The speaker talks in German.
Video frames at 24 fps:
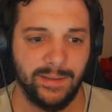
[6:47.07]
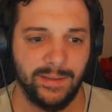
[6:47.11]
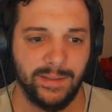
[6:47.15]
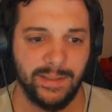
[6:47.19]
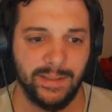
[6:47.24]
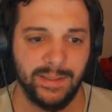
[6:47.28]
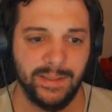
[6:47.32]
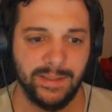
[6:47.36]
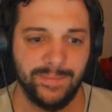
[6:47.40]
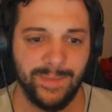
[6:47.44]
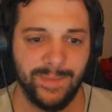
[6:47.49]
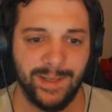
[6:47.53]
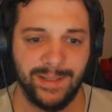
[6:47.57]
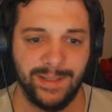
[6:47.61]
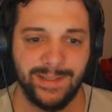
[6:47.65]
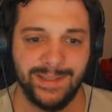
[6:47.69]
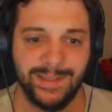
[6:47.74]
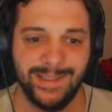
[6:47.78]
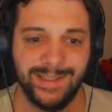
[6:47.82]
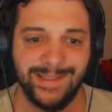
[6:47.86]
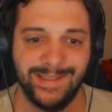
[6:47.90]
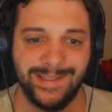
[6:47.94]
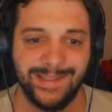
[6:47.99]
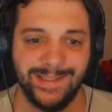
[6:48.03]
Diesmal
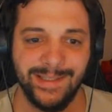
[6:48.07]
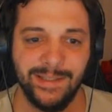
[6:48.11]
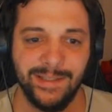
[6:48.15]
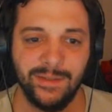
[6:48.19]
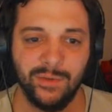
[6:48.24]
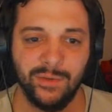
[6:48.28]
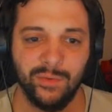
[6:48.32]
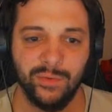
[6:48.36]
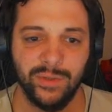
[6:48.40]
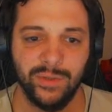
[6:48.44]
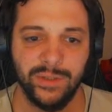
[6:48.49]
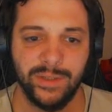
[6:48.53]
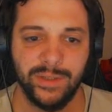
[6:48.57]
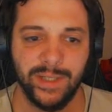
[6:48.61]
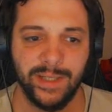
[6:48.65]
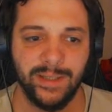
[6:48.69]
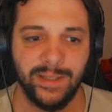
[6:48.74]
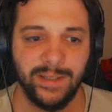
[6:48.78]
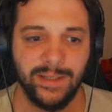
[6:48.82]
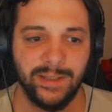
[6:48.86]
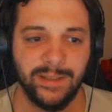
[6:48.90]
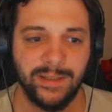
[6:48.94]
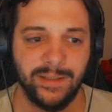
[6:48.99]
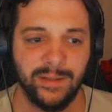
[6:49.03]
ziehe ich es nicht durch, denn
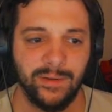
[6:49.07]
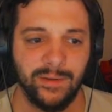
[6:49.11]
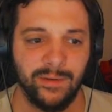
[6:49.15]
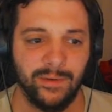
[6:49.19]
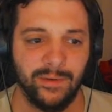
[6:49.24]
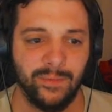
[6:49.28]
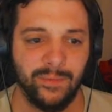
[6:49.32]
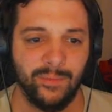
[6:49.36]
ich äh,